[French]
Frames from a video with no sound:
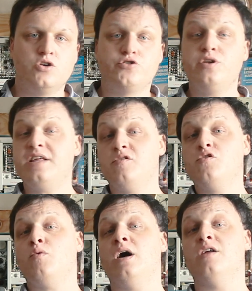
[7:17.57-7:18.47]
je laisse le
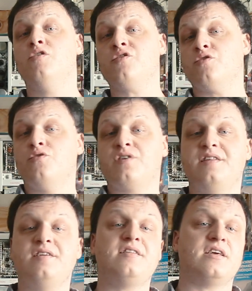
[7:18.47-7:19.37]
soin à d'autres de
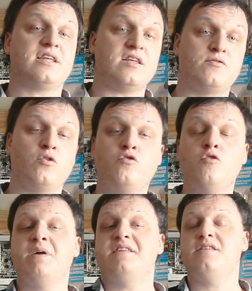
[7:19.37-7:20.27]
traiter cette question de
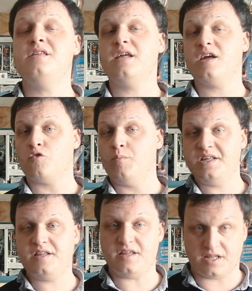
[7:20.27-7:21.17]
médecine
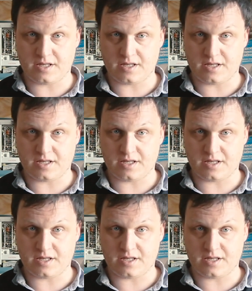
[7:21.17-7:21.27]
électromagnétique.